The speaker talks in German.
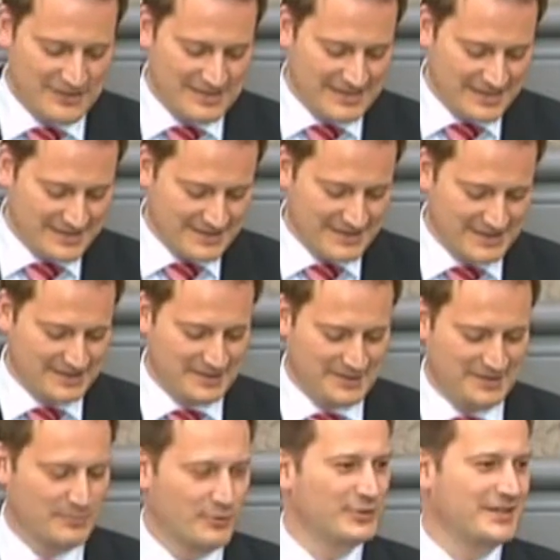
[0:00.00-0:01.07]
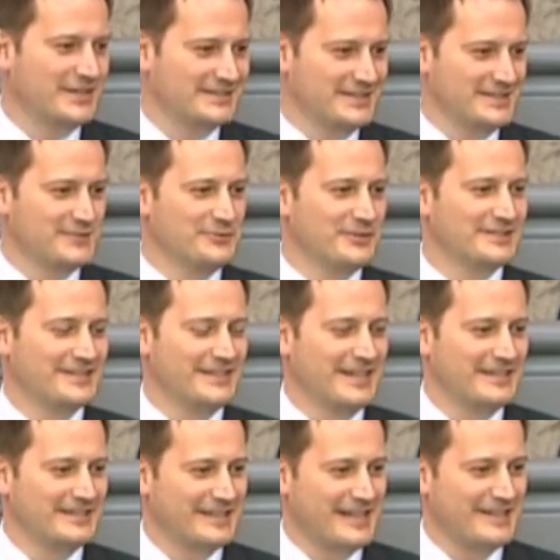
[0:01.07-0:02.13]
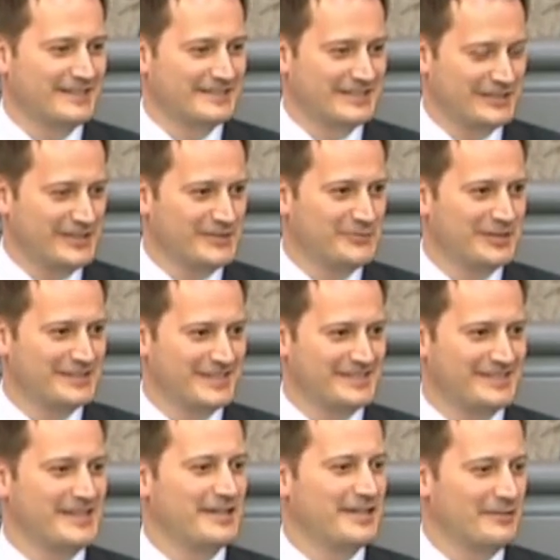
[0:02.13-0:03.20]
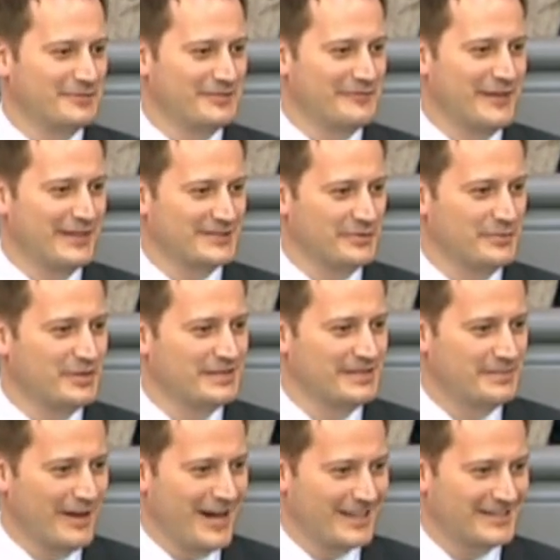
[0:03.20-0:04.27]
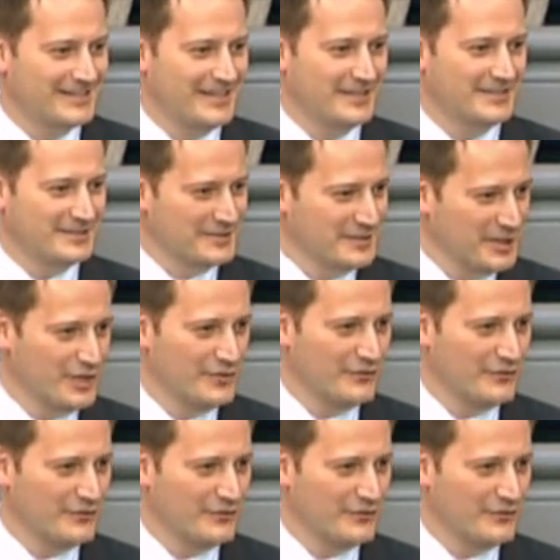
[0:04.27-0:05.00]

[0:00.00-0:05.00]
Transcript: So habe ich zweieinhalb Jahre lang in der Enquete-Kommission Internet und digitale Gesellschaft